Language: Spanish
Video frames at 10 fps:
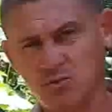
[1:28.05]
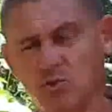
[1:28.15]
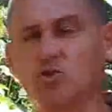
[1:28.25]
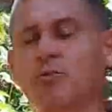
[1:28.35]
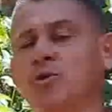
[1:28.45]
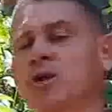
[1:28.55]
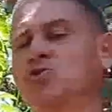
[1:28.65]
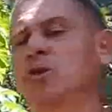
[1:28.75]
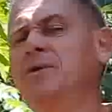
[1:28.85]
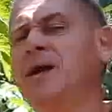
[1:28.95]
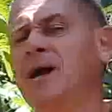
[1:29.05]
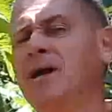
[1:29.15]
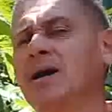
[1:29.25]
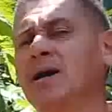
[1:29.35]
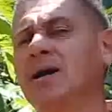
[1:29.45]
Nuestro proyecto de vida
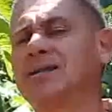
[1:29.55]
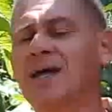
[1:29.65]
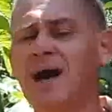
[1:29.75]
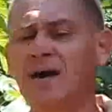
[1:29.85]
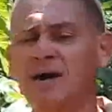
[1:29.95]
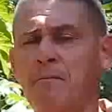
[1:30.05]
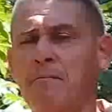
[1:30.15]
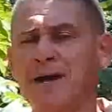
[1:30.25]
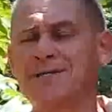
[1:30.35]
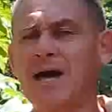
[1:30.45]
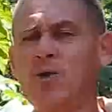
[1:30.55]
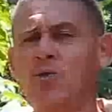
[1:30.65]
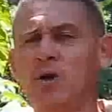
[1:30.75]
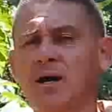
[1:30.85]
está basado